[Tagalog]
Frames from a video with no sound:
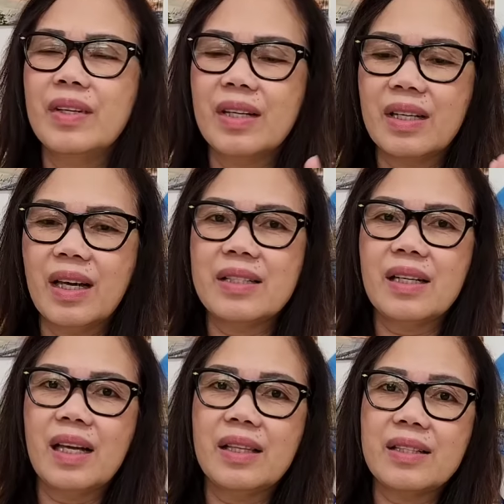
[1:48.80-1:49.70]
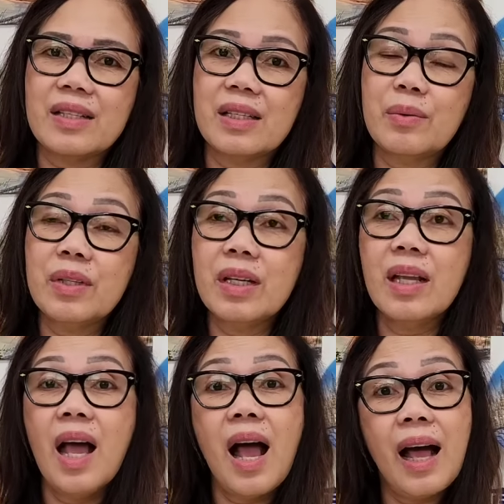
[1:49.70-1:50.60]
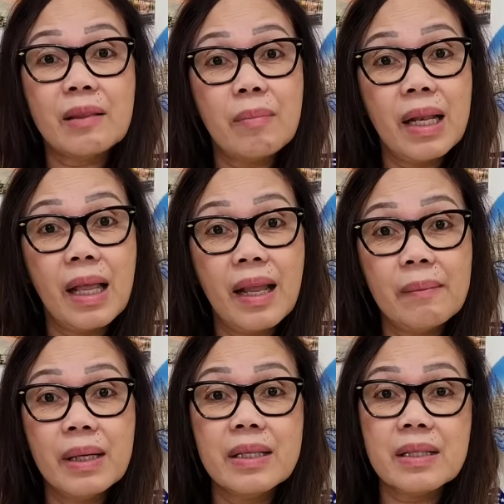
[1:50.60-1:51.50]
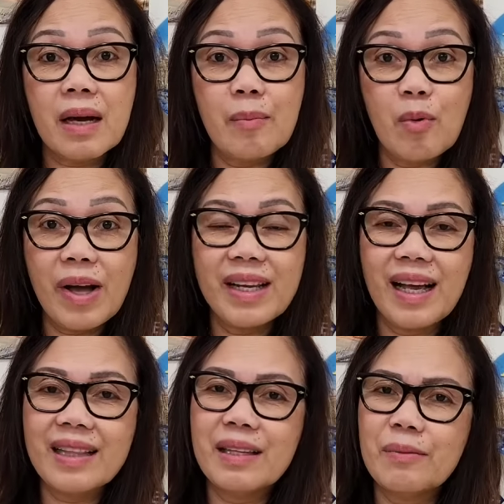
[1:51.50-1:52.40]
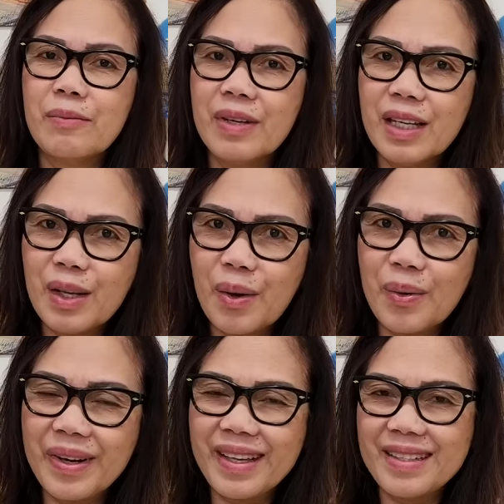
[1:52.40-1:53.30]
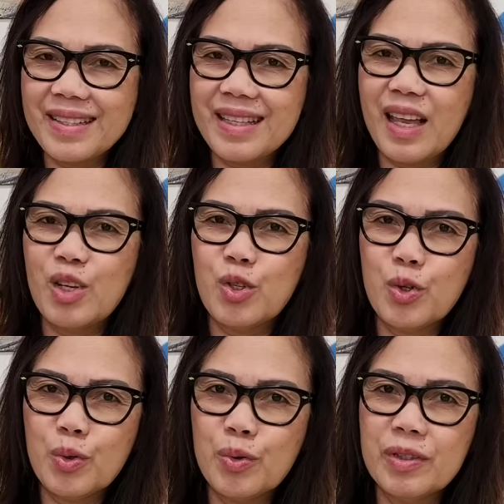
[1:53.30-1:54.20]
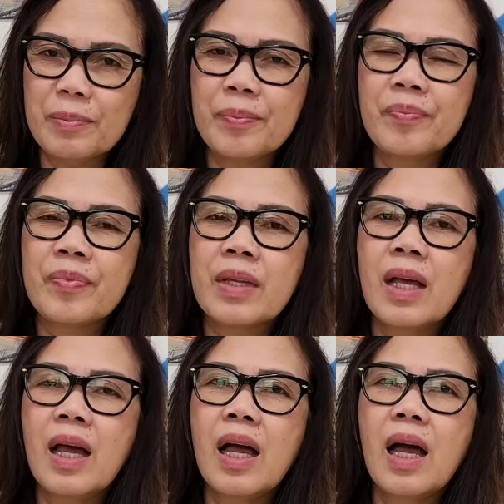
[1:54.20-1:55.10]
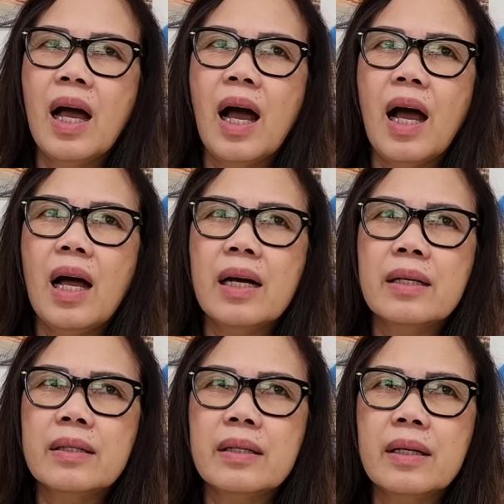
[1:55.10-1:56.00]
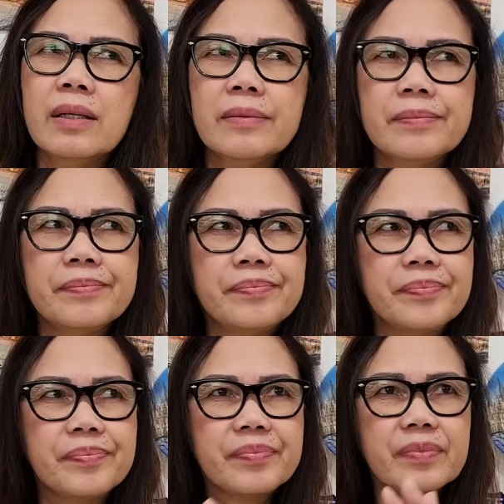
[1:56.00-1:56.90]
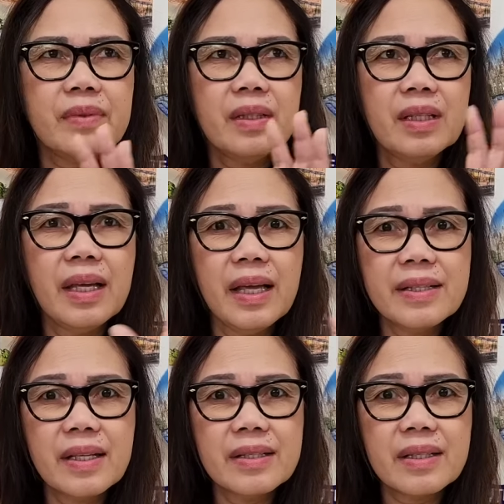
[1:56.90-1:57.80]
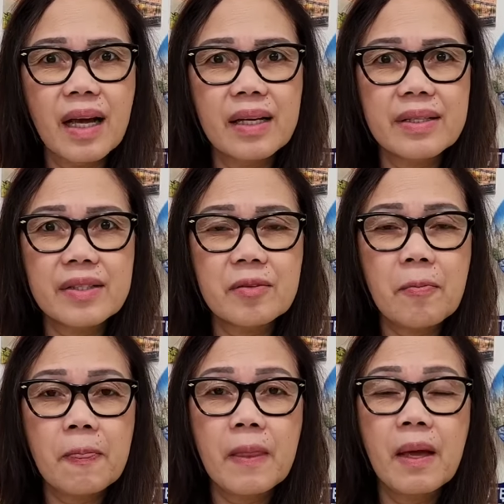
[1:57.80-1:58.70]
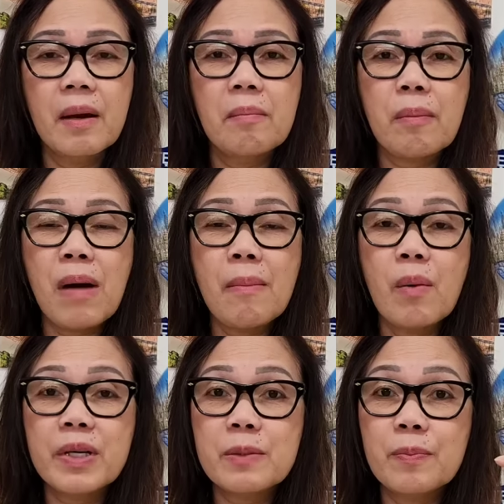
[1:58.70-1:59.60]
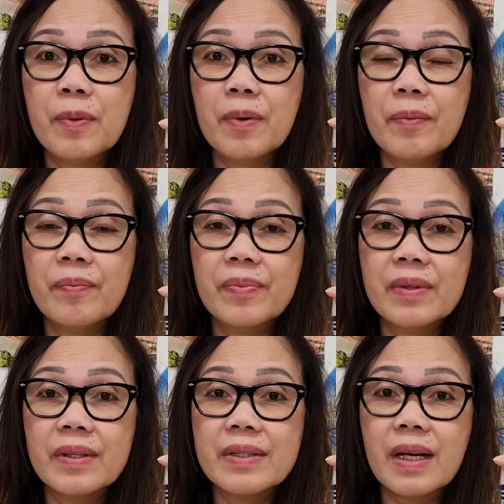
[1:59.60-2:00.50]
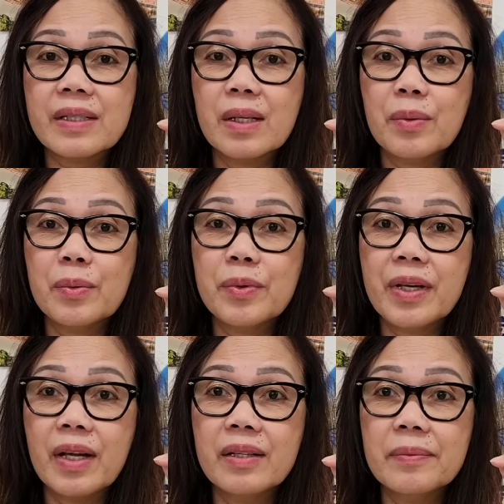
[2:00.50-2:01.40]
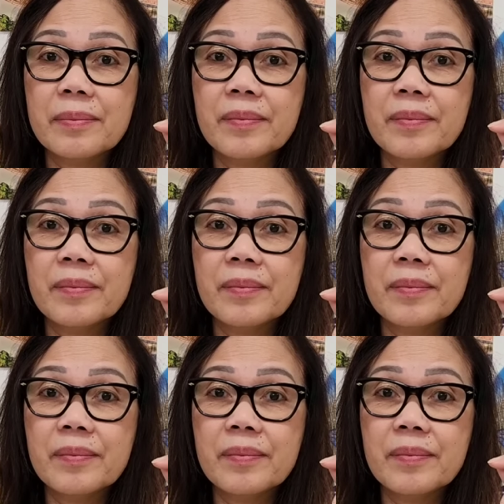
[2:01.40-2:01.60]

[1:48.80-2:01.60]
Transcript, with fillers: Yan guys ang ating sasagutin at malalaman sa kabuuan ng ating video. Kaya stay tuned. Ang essence guys, magbabawas po sa kasalukuyan